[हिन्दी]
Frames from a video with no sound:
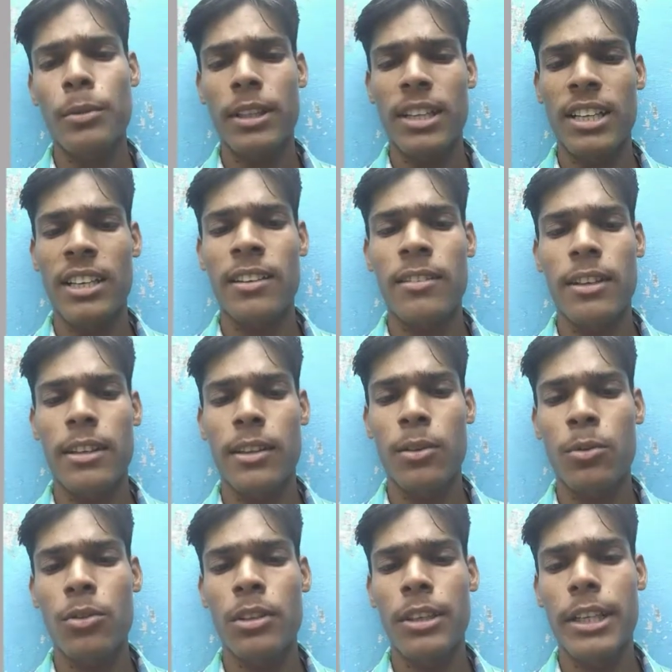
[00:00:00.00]
बताने वाला
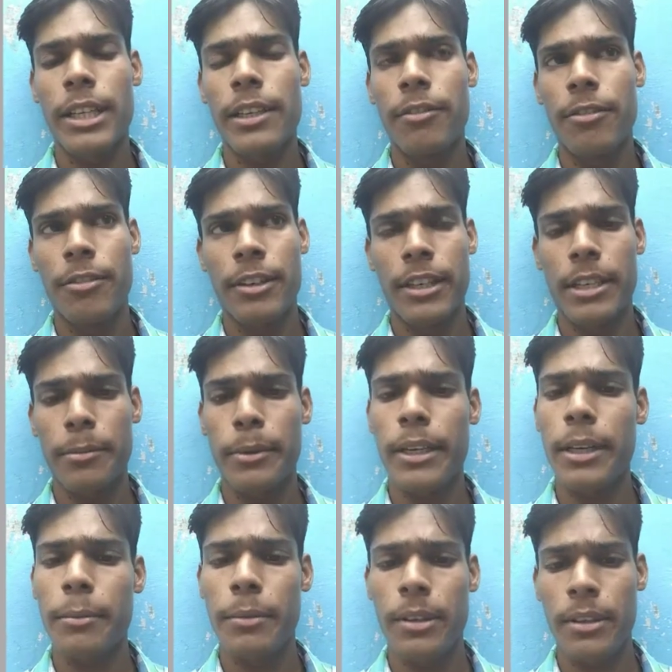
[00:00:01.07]
हूँ कि गिवे के
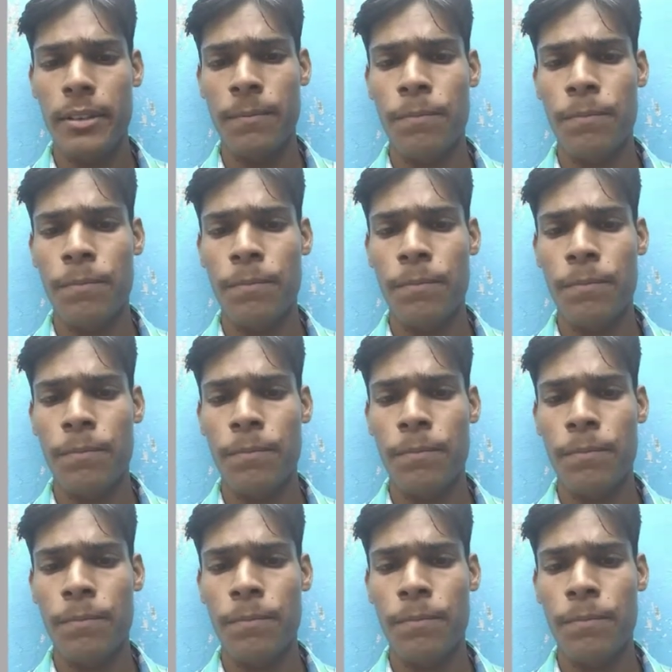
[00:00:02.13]
बारे में